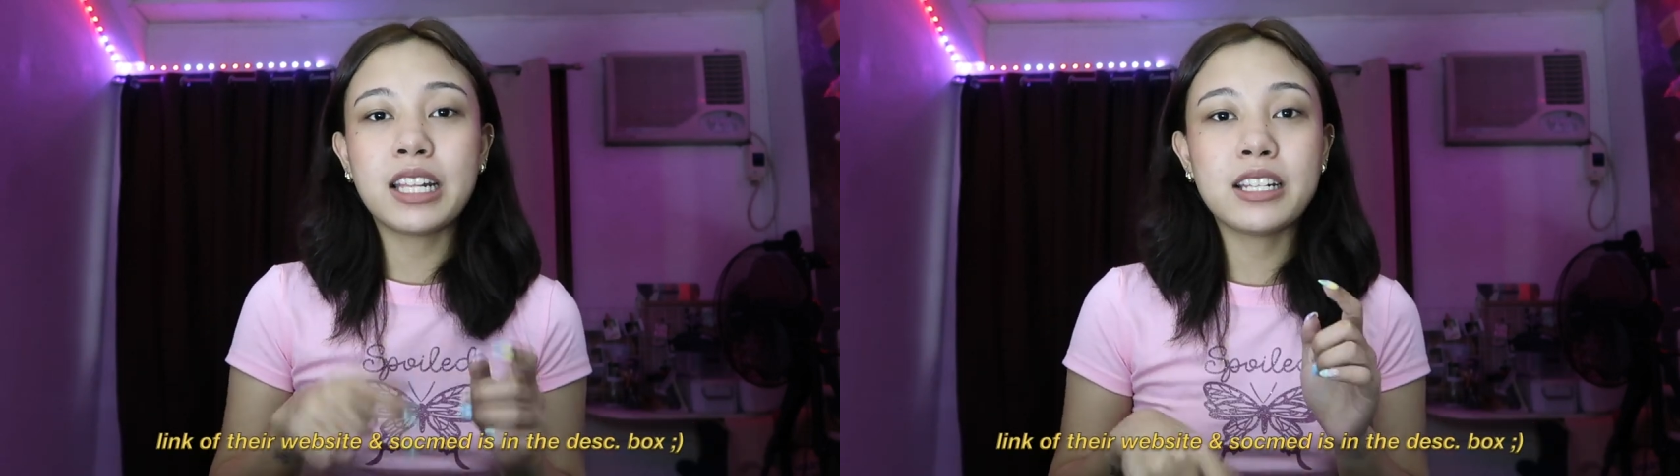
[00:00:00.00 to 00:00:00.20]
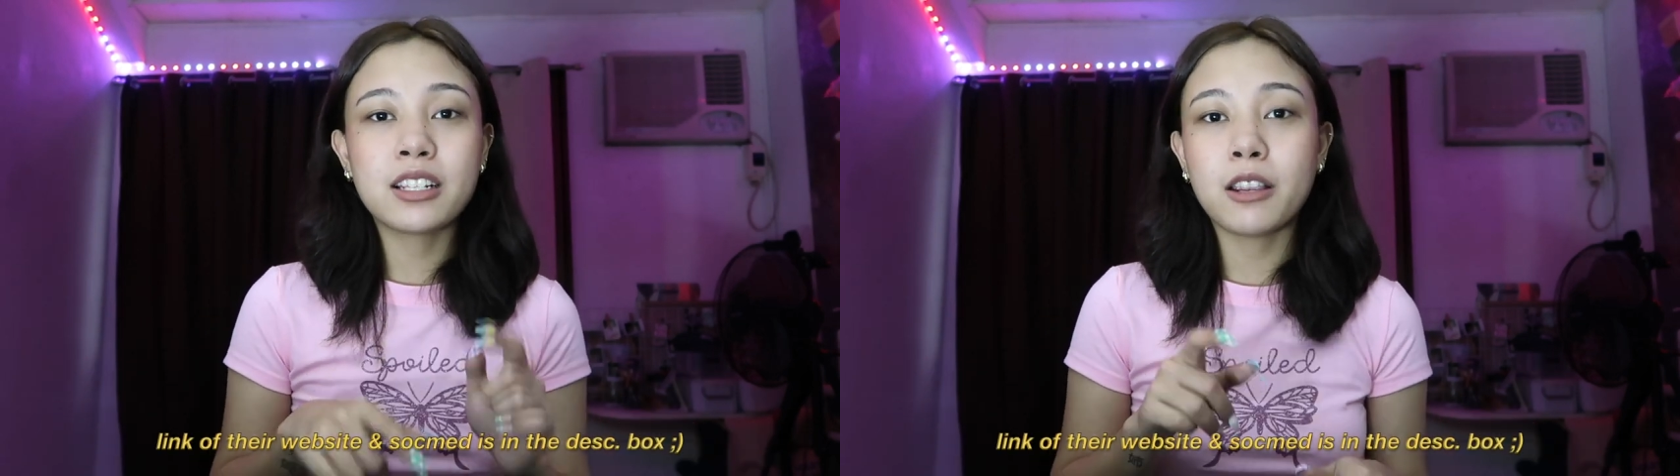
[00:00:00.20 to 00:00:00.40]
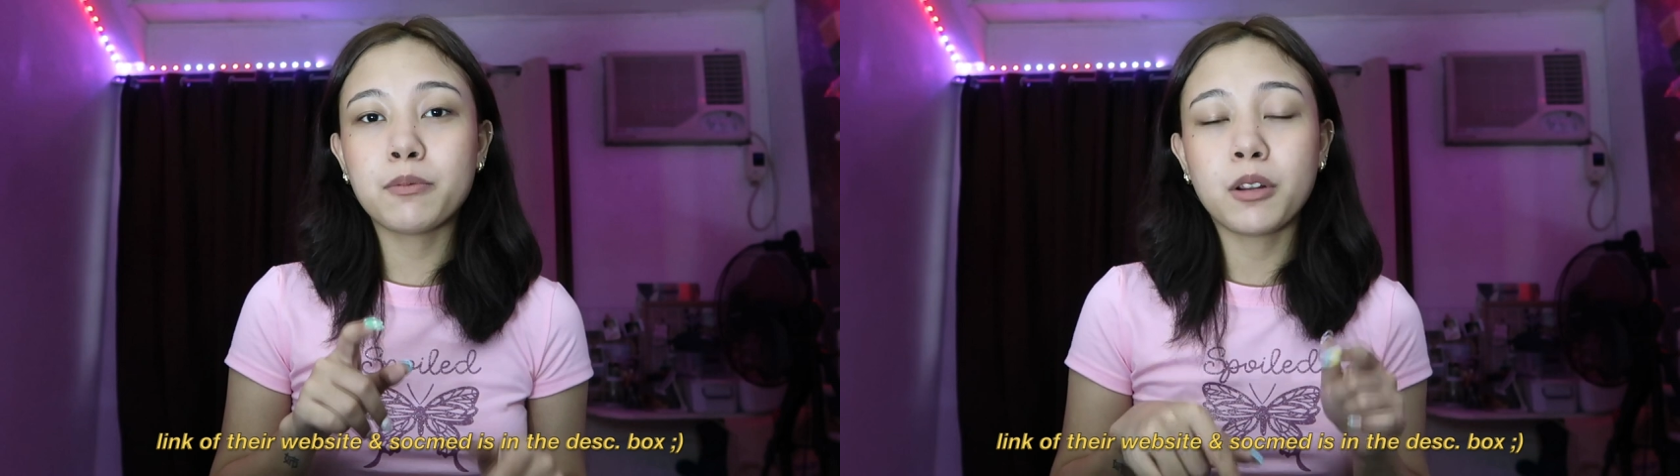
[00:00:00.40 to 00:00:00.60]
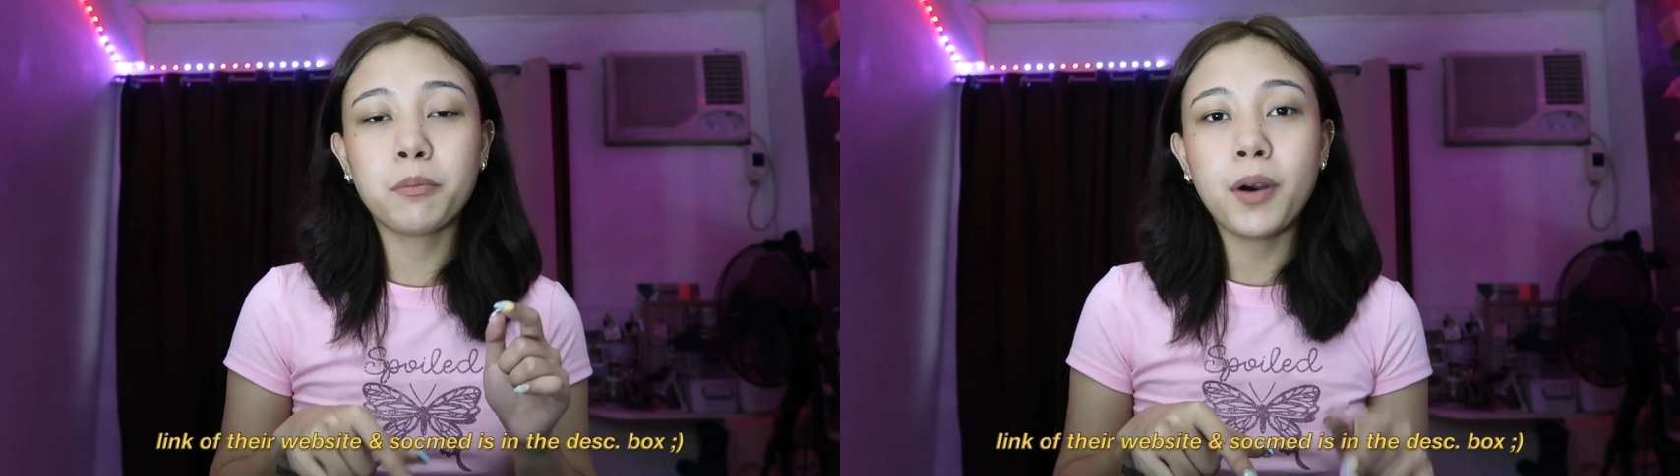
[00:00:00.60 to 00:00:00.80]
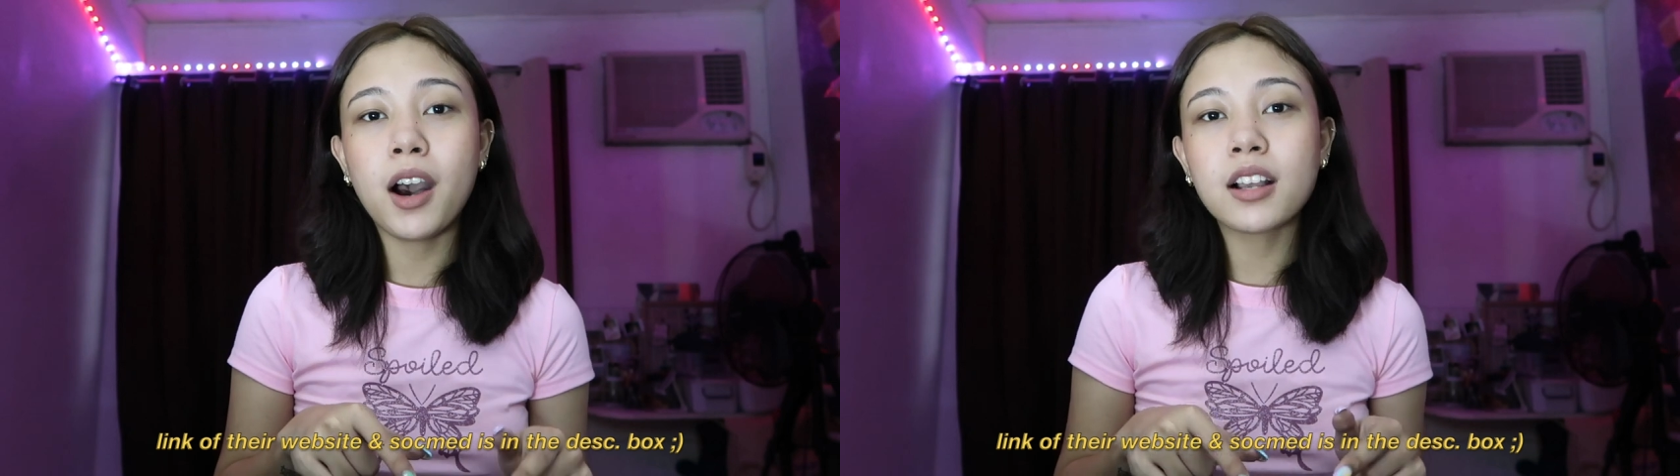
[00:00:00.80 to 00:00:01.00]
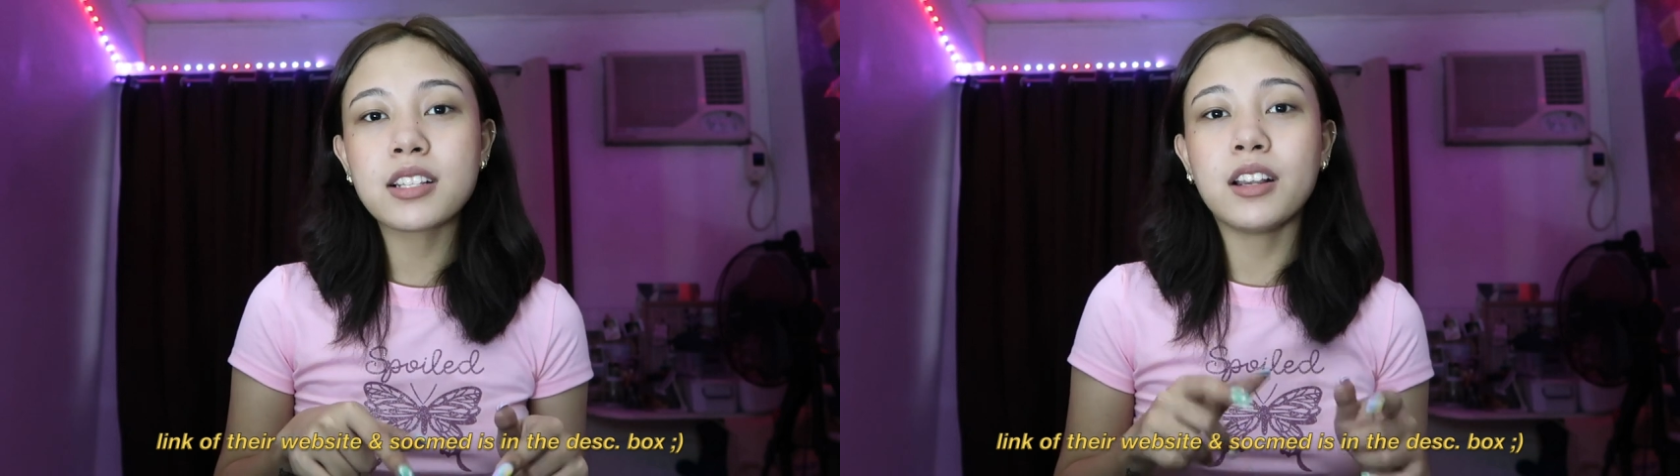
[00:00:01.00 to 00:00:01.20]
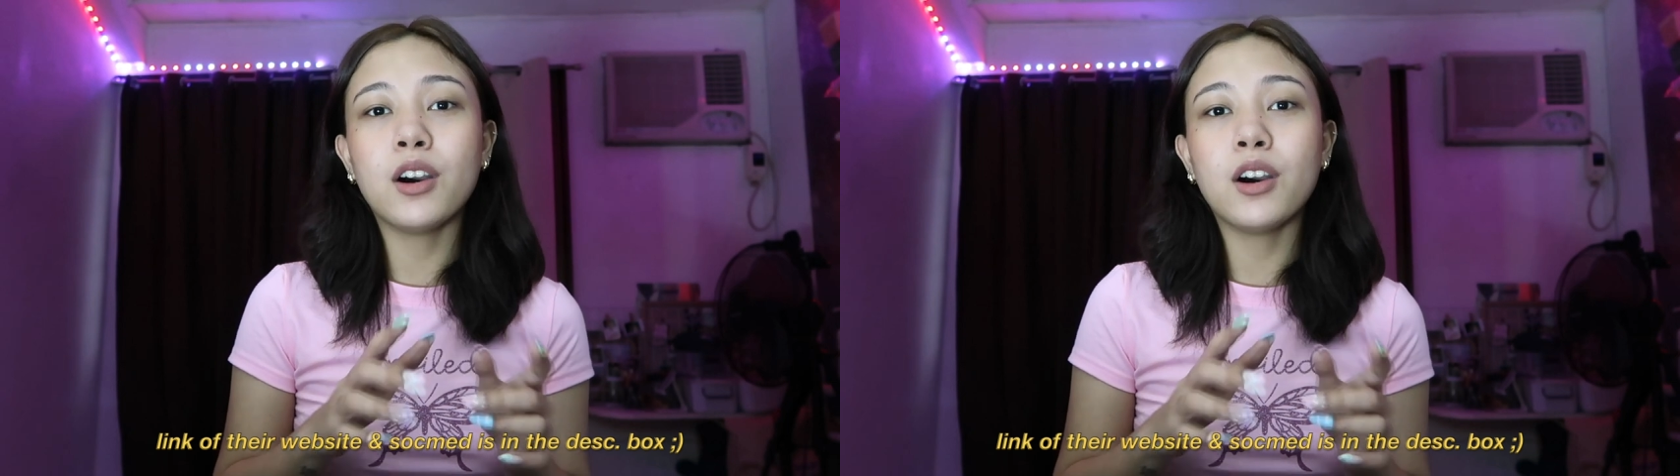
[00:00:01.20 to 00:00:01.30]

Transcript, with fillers: the description box.